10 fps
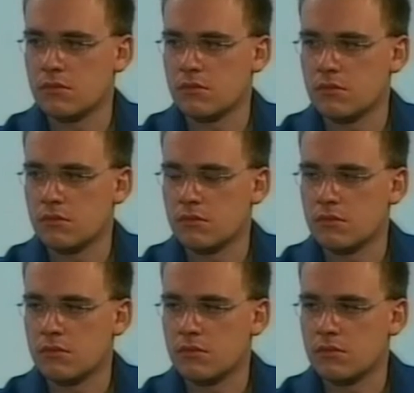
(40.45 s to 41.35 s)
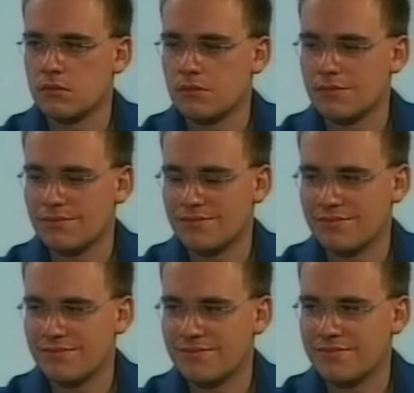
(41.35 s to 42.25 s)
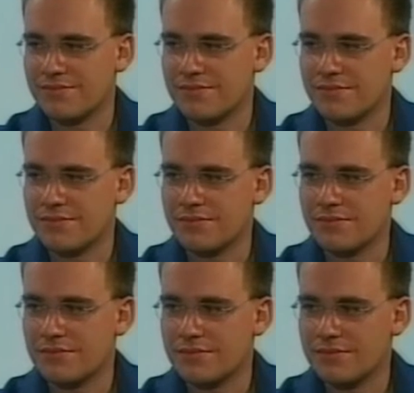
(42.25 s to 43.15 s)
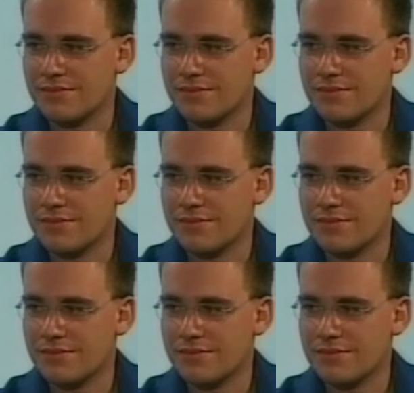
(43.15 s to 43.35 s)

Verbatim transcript: da Faculdade de Geografia da PUC Campinas.